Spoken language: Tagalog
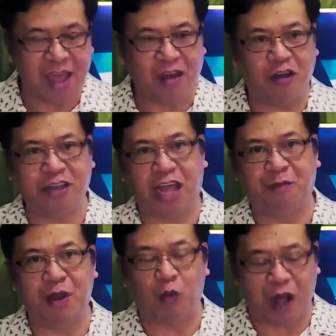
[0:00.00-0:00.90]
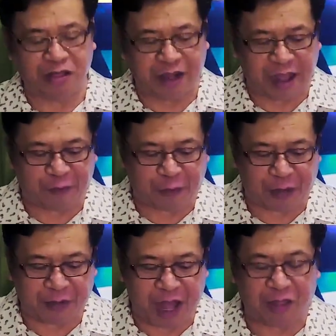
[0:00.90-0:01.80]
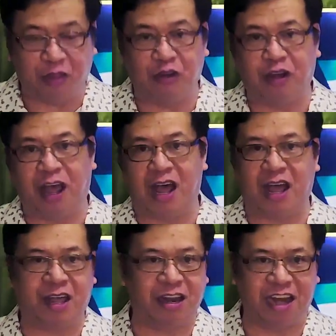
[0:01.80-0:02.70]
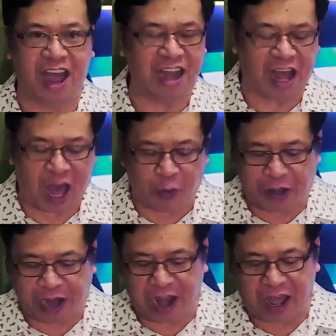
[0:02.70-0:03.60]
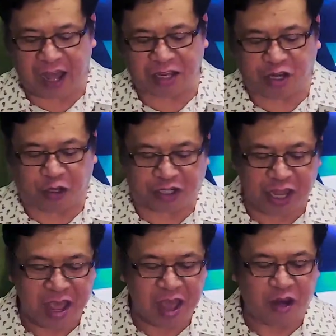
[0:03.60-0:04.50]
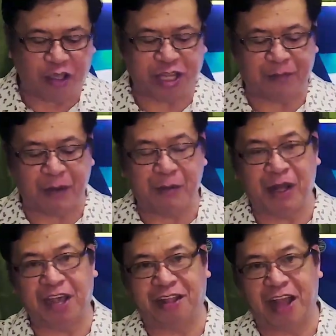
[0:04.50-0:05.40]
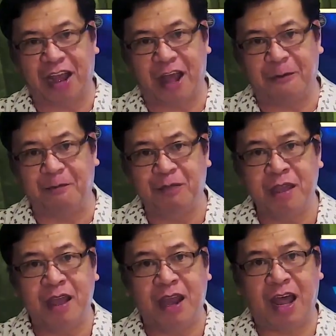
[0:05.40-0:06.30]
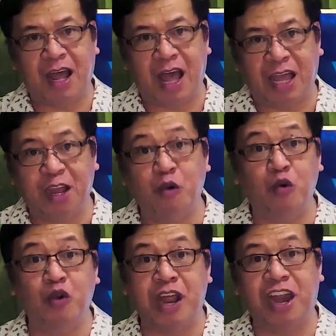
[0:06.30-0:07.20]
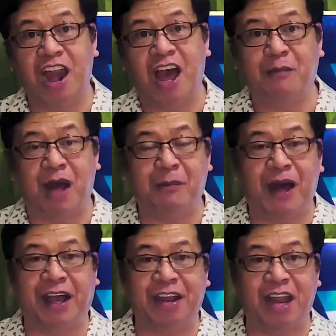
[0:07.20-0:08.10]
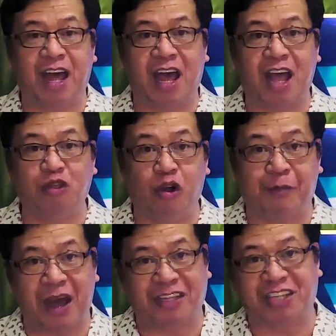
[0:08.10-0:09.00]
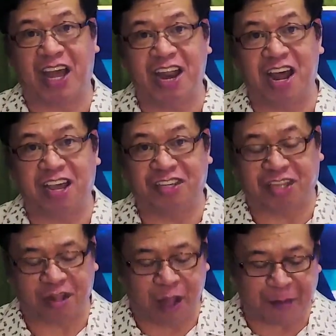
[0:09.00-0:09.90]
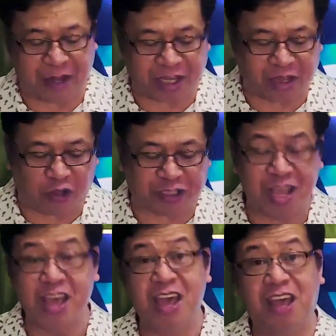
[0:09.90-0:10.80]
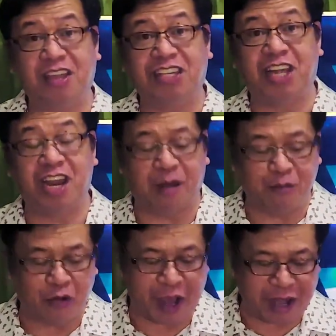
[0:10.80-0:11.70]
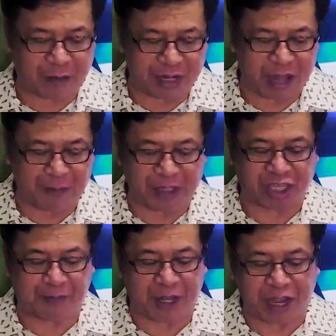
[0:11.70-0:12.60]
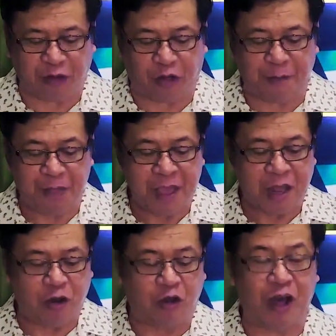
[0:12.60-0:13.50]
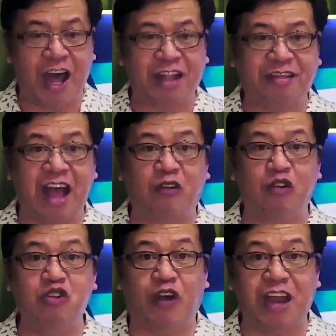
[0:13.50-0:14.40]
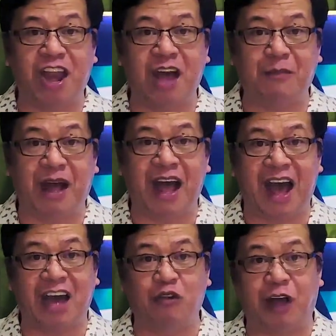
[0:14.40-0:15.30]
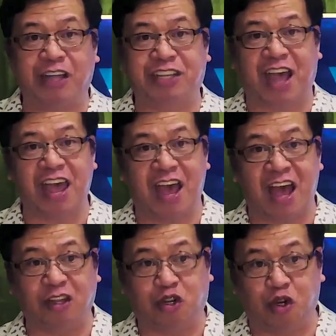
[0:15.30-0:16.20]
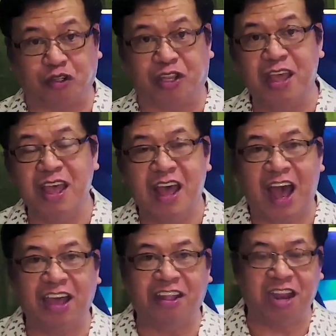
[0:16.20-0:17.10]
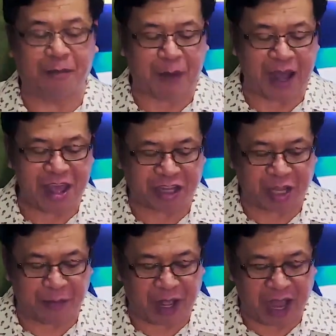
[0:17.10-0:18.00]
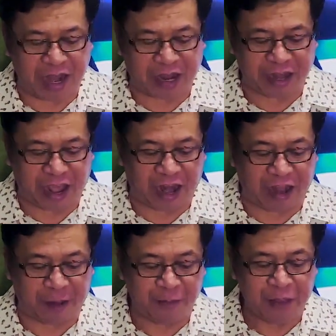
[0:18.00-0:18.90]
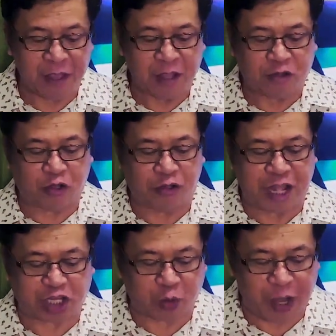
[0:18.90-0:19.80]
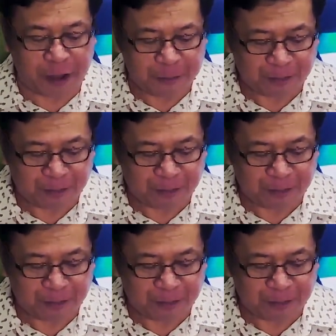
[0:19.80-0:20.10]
no they've been wandering from God no uh, ninanakawan nila ang Diyos no sa pamamagitan ng ng uh, inuuna nila ang mga bagay na handog para sa kanila instead na para sa Diyos hindi sila nabuhay ng matapat sa Panginoon no at naroon yung kanilang mga arrogance kaya ang Diyos ay hindi nagpahayag sa mga anak ni Eli so that's why